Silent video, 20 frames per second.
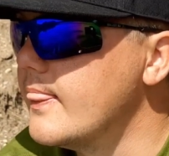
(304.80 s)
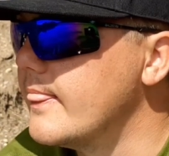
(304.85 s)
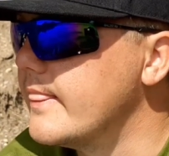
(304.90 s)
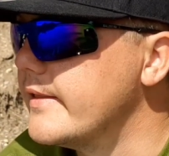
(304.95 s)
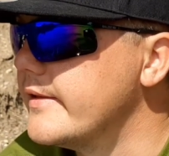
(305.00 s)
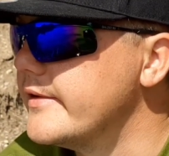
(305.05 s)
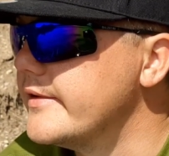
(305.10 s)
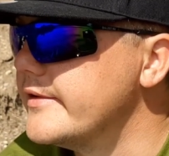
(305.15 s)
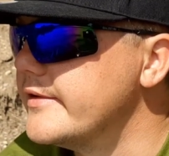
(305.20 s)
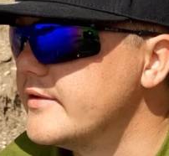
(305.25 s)

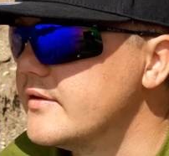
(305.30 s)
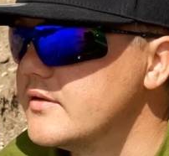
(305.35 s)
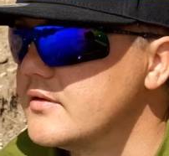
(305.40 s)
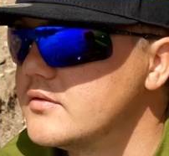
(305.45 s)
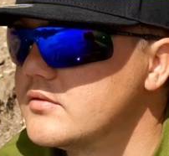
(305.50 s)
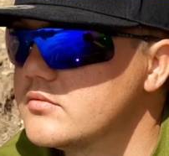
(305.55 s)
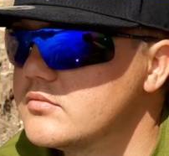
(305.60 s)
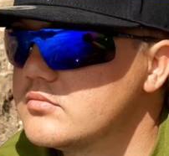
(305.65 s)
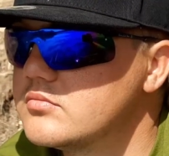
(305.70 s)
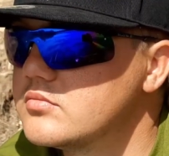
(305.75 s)

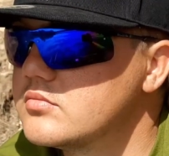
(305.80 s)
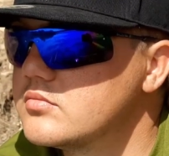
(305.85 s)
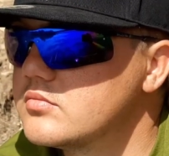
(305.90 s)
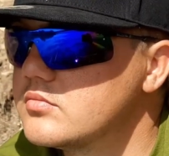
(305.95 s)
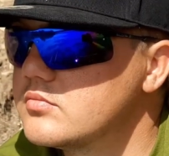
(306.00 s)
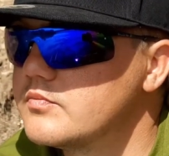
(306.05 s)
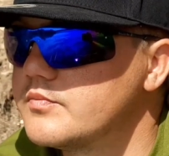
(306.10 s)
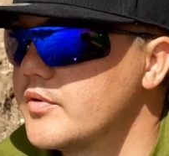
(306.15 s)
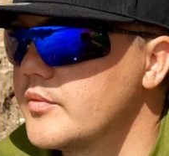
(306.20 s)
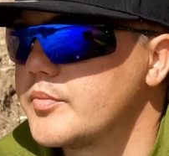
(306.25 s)
Y,
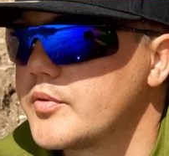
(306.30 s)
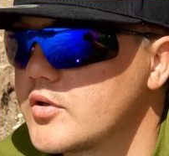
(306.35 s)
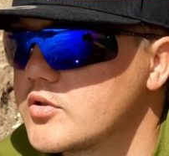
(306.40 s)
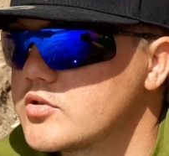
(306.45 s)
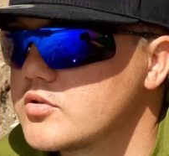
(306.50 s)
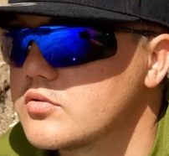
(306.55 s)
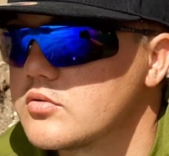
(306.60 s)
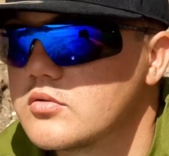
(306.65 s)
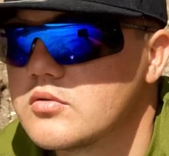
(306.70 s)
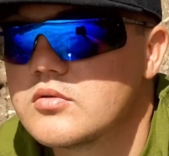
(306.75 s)
po
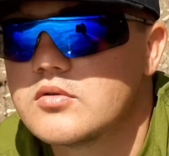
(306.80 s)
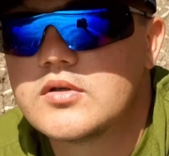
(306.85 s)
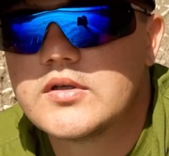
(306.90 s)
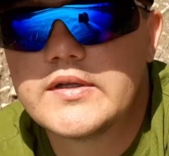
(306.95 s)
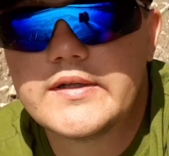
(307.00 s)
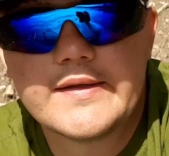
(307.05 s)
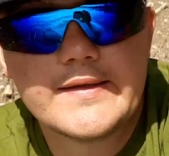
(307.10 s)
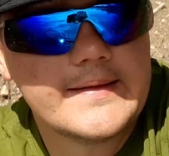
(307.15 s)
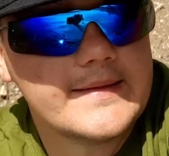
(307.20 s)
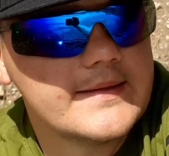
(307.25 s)
prostu.
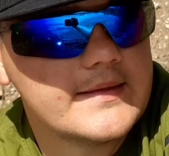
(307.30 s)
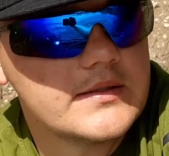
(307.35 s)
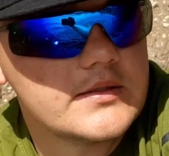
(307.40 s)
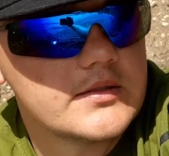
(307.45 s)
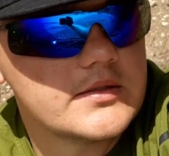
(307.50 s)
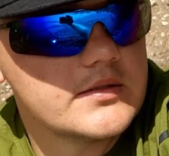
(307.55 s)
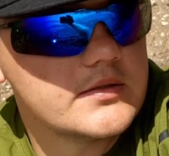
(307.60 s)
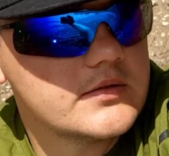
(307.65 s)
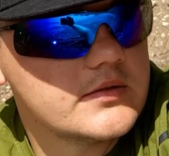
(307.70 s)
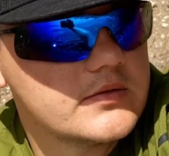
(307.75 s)

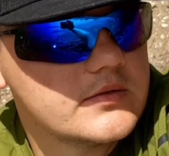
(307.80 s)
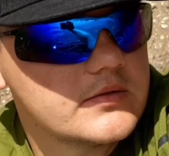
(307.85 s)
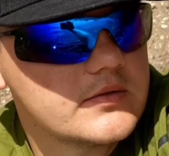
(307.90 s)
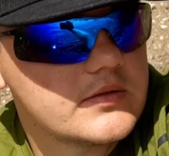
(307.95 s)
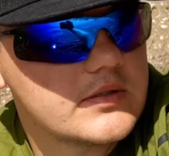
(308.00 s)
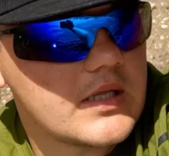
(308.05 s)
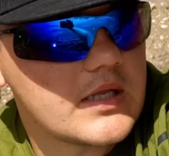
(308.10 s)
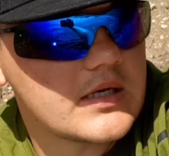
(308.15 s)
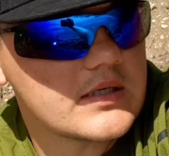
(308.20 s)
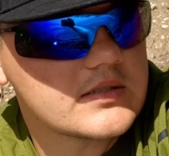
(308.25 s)

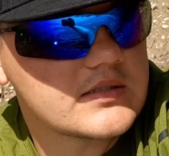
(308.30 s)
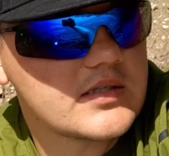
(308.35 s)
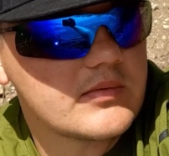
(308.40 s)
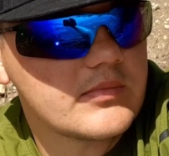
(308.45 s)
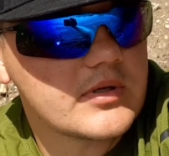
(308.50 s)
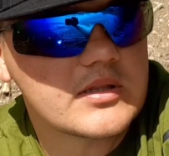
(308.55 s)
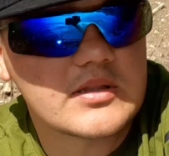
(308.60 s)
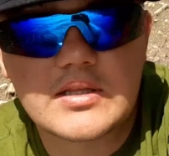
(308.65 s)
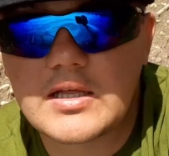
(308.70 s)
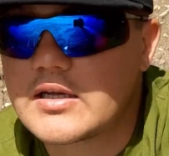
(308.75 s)
Teraz
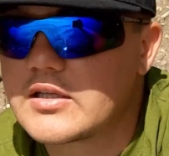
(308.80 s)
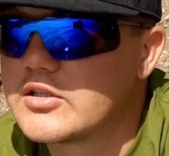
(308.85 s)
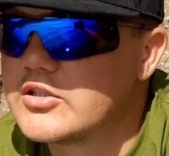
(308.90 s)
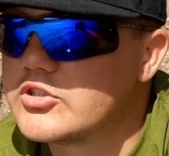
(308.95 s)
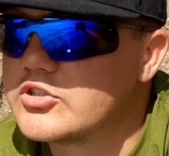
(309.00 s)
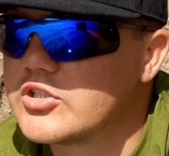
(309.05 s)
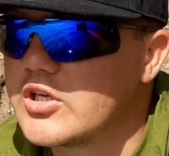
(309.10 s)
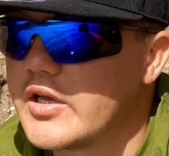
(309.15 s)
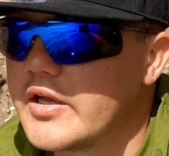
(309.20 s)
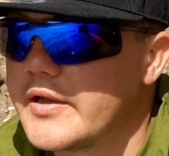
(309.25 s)
temat taki,
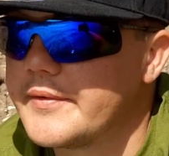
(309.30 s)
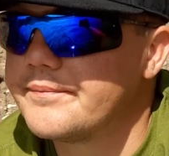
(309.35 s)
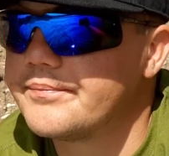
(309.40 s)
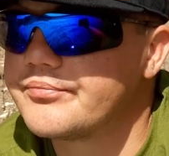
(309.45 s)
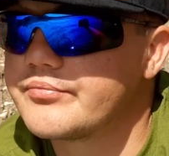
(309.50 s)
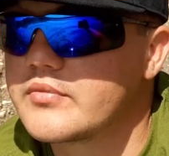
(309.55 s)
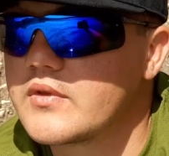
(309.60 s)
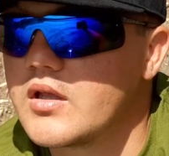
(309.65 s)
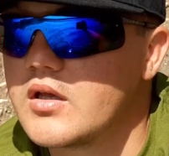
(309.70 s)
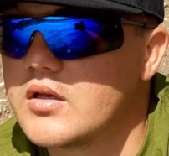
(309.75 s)
że
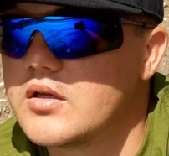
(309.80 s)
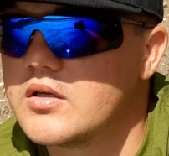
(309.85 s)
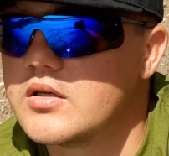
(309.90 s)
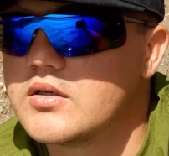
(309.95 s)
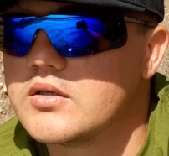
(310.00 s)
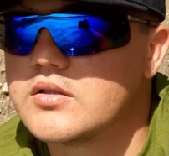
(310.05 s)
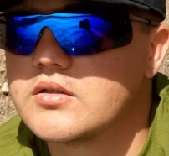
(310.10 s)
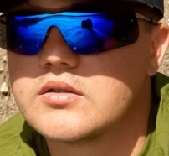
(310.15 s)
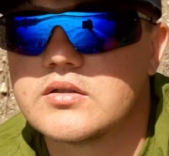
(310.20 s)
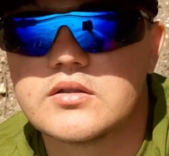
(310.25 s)

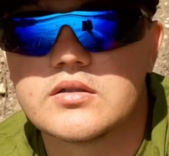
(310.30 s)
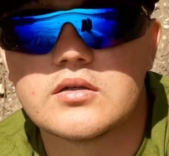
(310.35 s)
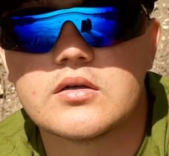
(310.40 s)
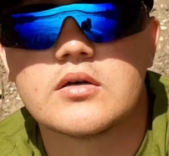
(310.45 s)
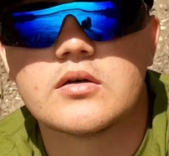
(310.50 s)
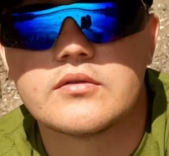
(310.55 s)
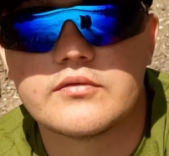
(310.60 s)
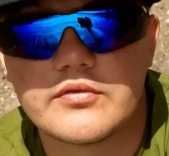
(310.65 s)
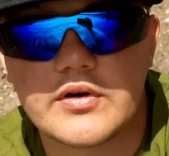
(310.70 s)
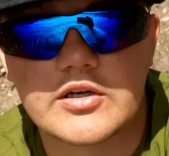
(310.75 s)

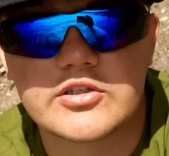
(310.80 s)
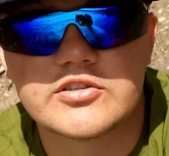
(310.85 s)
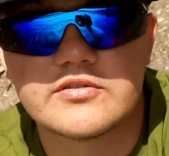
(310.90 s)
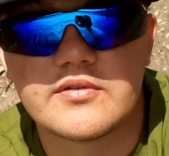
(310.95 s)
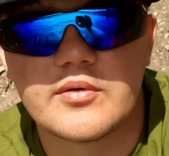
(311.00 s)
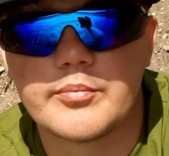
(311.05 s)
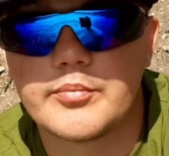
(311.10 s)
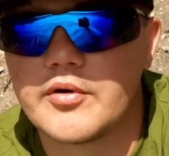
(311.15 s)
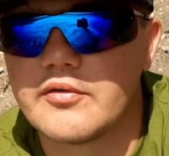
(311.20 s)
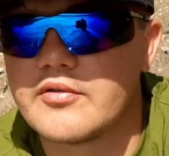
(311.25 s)
o właśnie
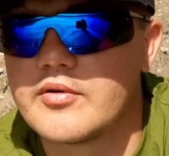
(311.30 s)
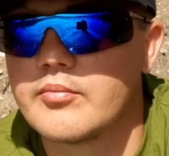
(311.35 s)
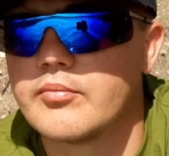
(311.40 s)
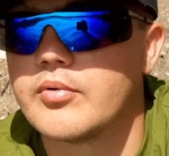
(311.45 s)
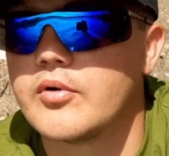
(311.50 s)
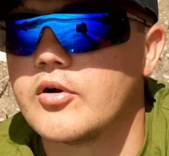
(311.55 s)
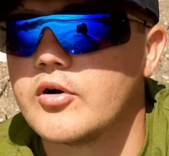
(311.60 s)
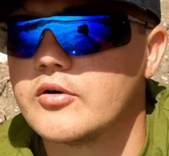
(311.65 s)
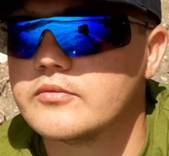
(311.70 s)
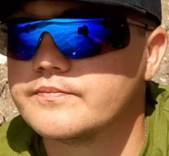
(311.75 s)
wam powiem,
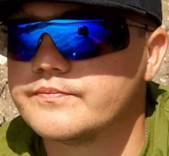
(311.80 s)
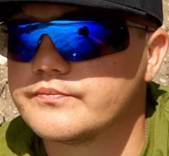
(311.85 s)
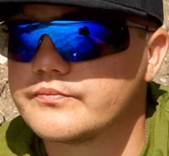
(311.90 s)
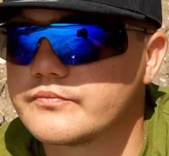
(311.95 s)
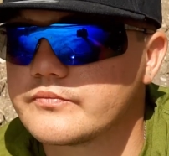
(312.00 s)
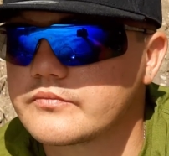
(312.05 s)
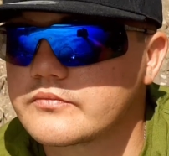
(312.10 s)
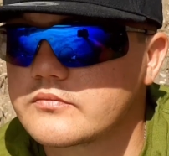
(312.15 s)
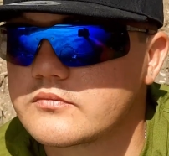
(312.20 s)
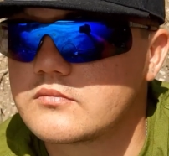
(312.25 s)
bo
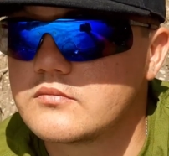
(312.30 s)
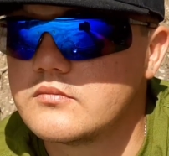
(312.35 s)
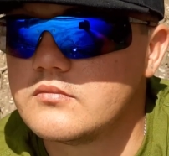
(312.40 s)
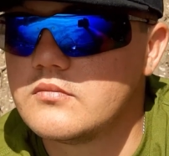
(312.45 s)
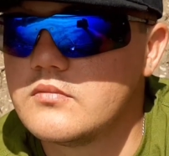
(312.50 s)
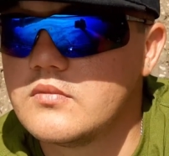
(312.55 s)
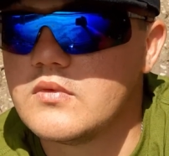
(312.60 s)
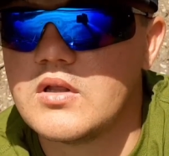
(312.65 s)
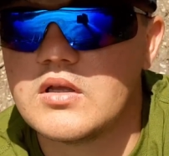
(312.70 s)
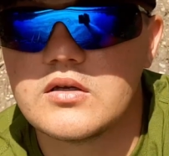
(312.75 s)

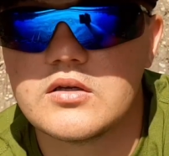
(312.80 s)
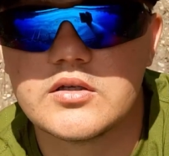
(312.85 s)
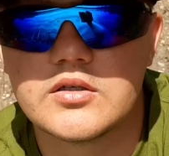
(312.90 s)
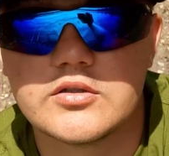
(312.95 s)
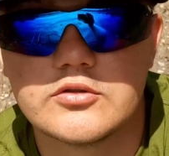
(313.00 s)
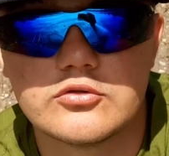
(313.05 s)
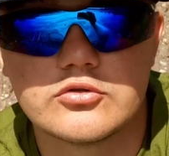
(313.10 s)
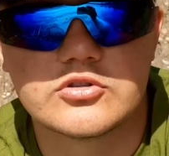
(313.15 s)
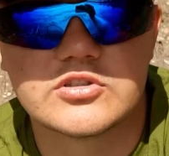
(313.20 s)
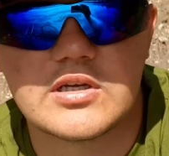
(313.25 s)
E,
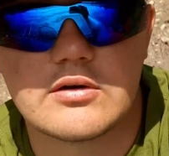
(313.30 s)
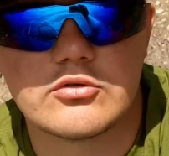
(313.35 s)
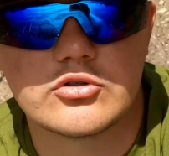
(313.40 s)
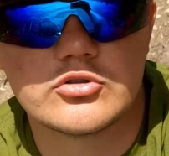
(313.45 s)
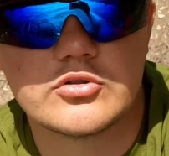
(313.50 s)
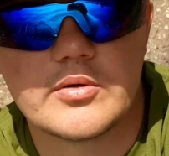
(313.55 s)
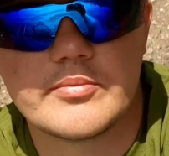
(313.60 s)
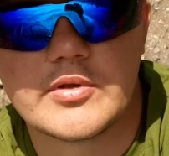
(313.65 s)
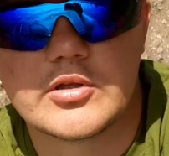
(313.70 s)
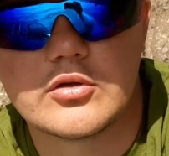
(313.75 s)
już
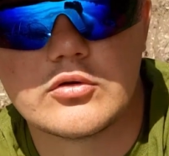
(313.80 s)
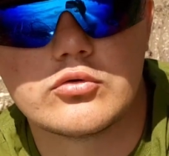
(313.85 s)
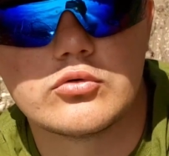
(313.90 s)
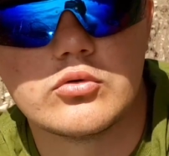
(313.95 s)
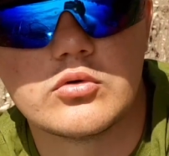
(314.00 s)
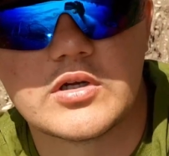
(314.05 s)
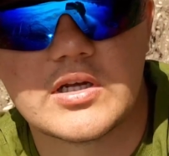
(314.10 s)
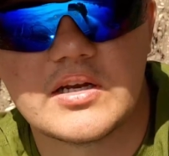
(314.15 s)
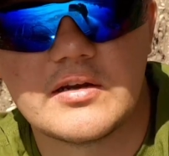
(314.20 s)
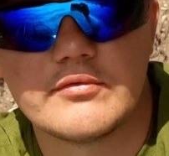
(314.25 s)
założyłem jedną
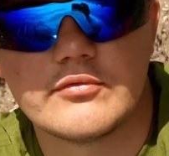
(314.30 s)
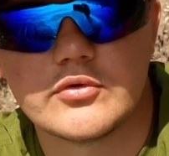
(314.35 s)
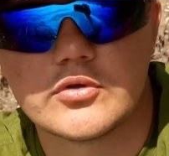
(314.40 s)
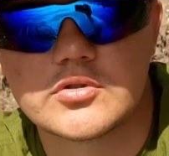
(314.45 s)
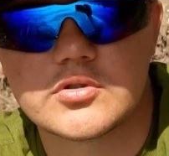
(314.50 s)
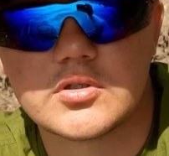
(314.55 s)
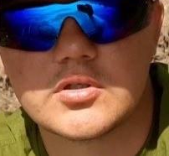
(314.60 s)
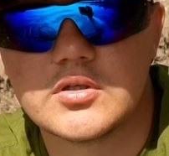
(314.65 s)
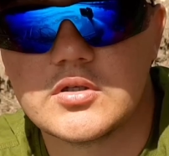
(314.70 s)
kulkę na włos.